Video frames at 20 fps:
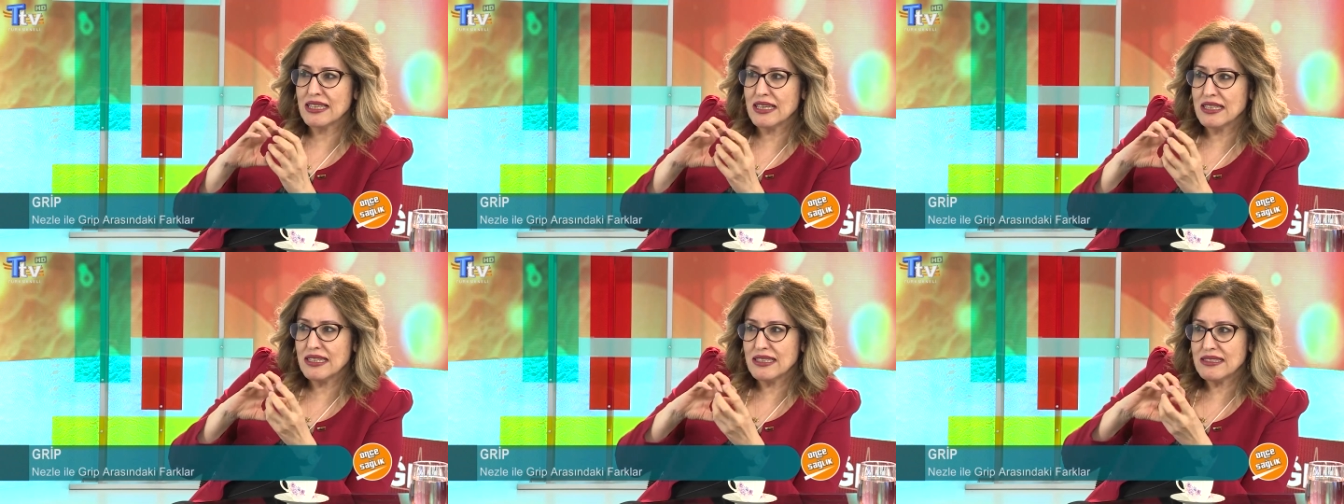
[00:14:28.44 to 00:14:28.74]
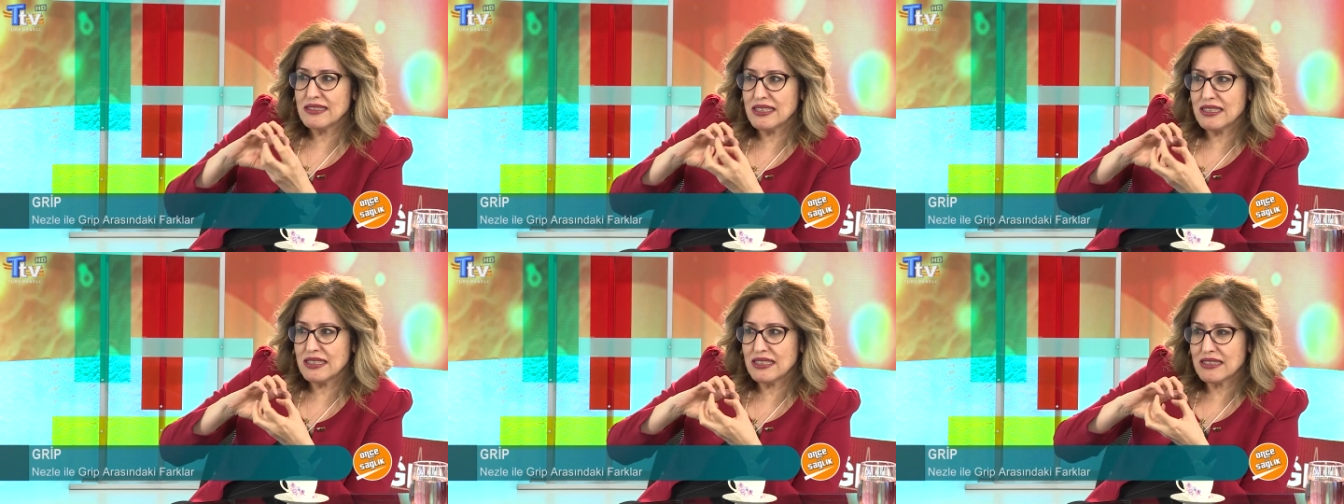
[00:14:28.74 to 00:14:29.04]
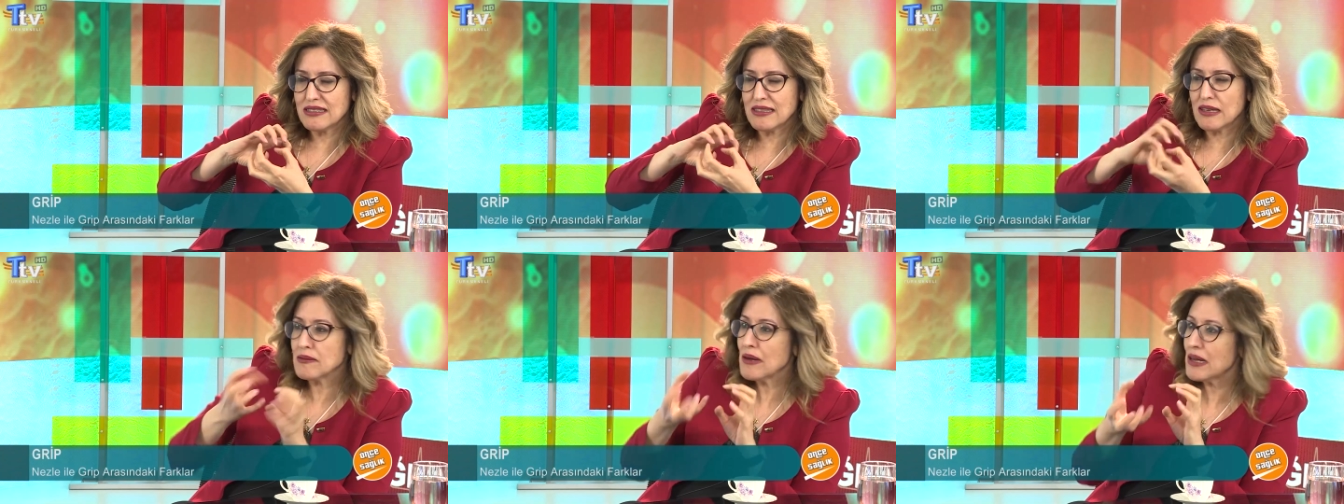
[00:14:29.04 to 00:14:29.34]

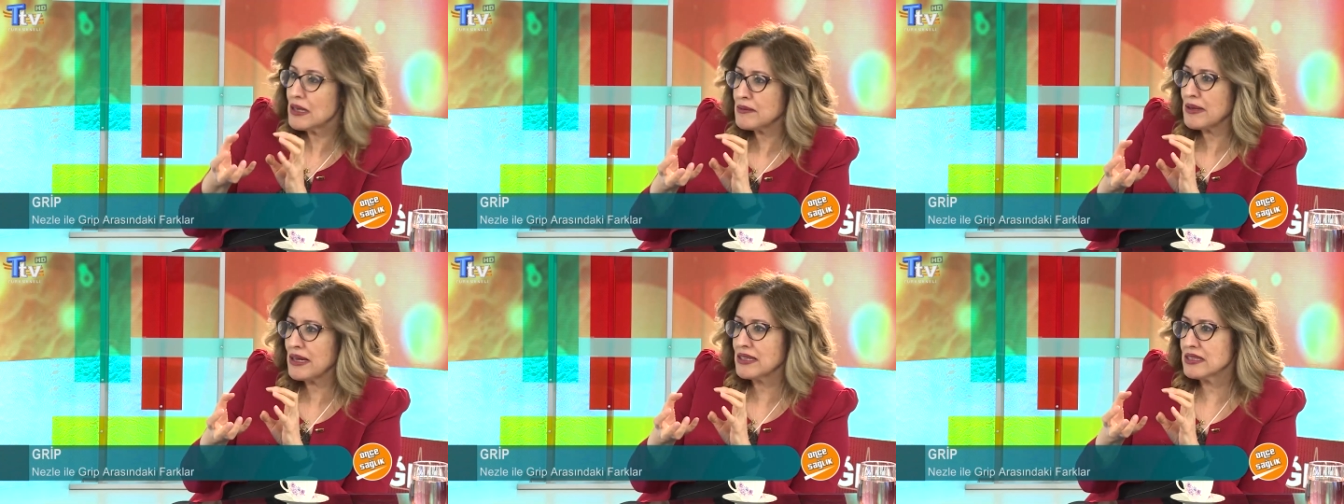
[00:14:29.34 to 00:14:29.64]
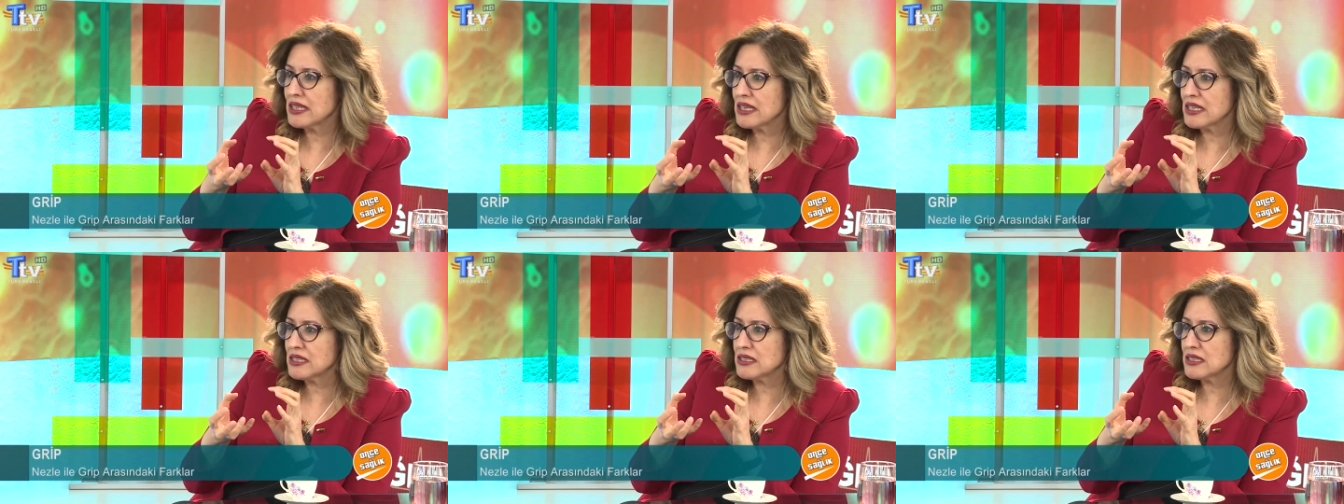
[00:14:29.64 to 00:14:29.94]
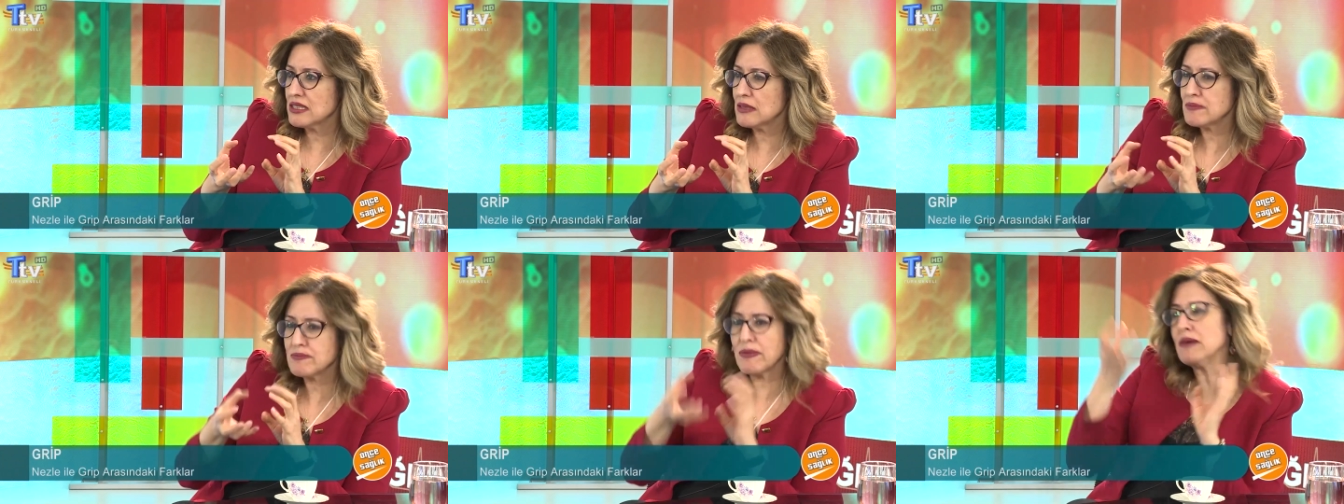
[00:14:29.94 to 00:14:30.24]
genetiğini tamamen
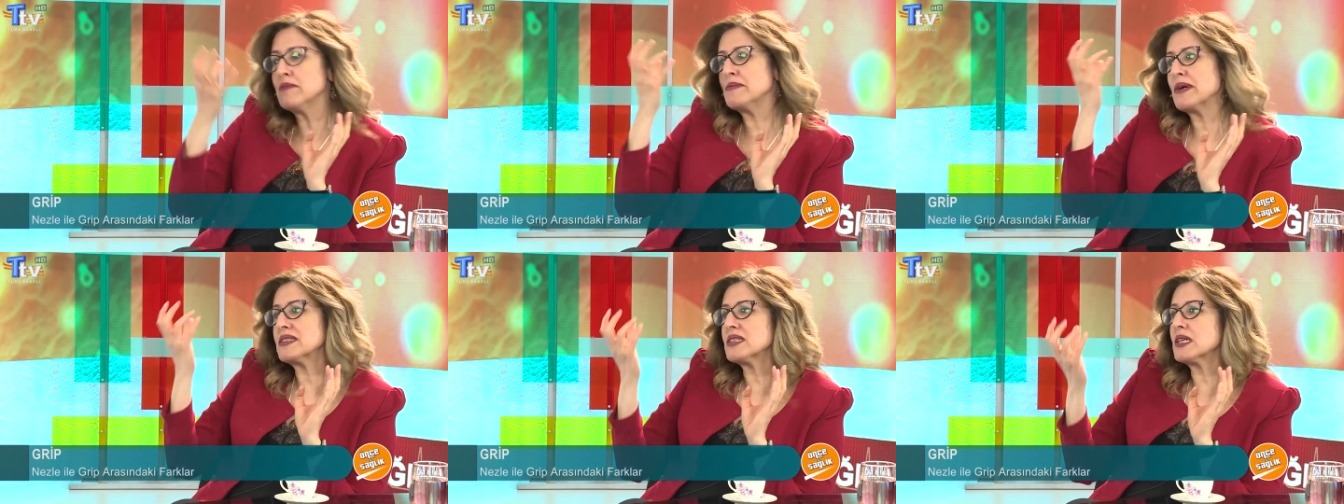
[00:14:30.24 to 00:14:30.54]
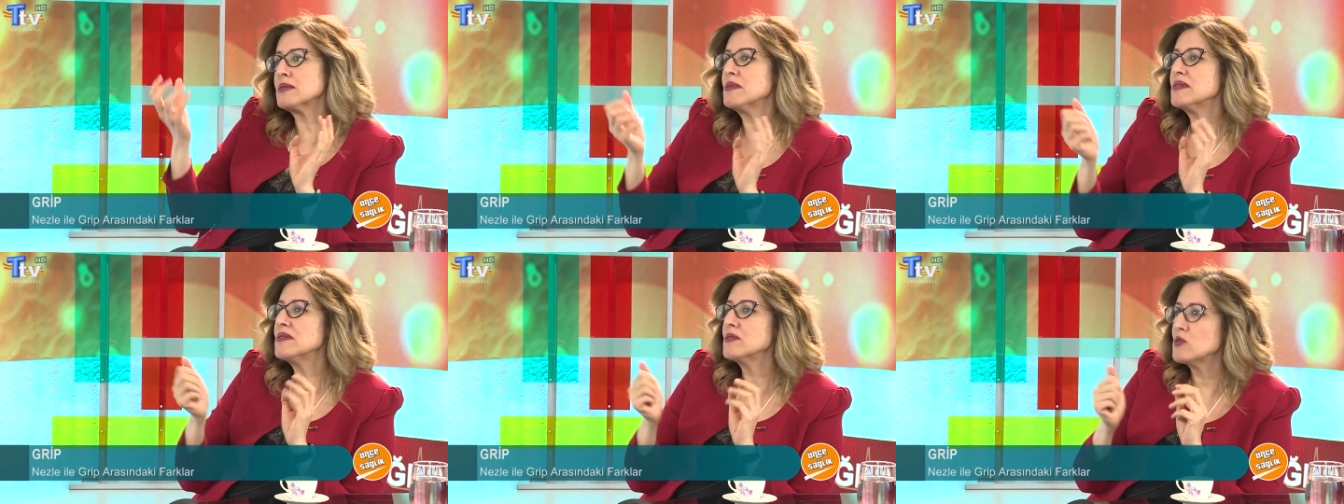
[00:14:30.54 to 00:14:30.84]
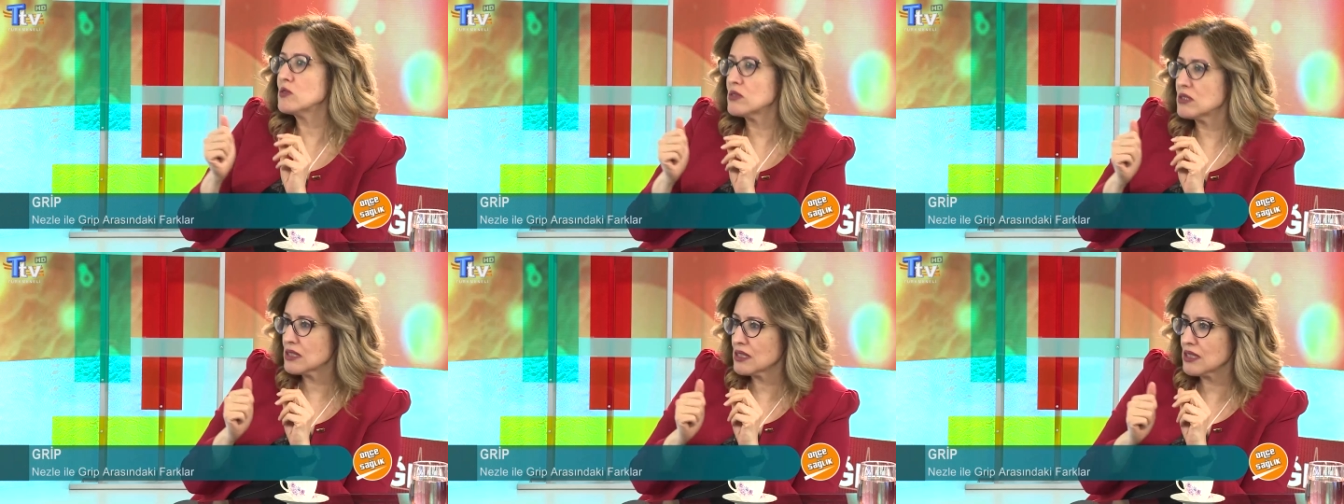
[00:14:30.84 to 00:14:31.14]
değiştirir, bambaşka bir
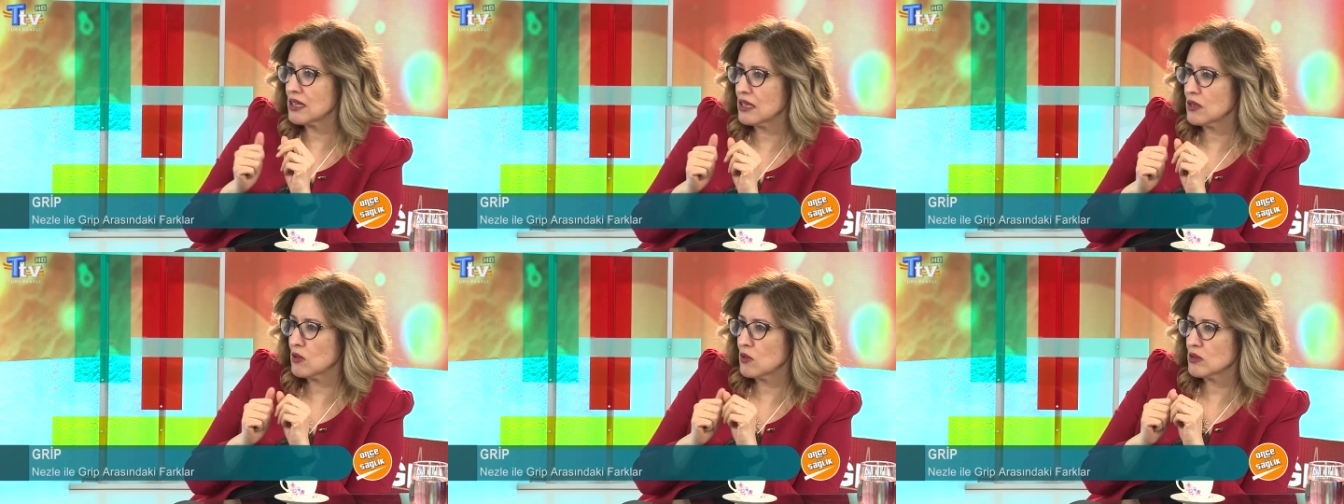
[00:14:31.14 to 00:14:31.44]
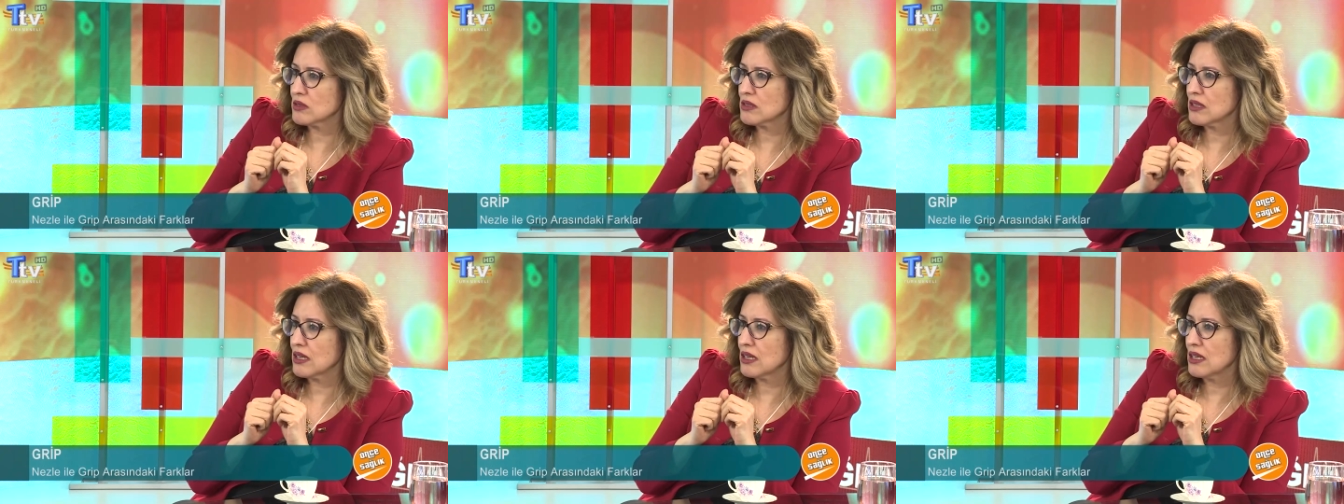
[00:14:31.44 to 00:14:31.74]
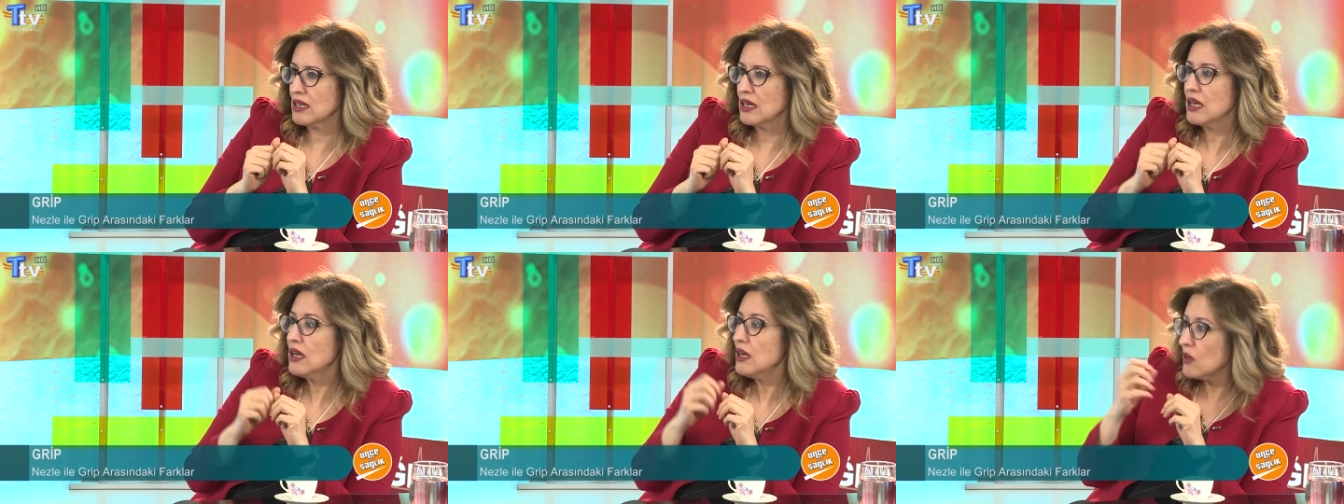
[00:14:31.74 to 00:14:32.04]
virüs çıkar ortaya.